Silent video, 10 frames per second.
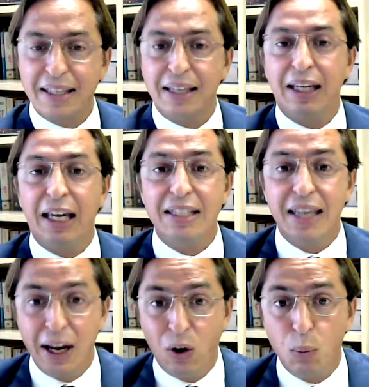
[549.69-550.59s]

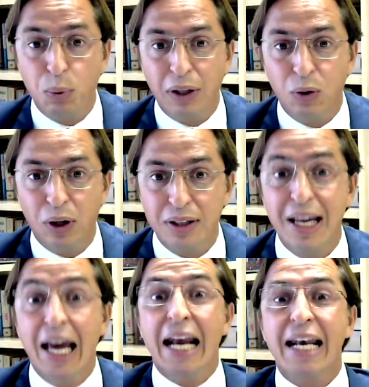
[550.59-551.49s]
caça-níqueis em computadores.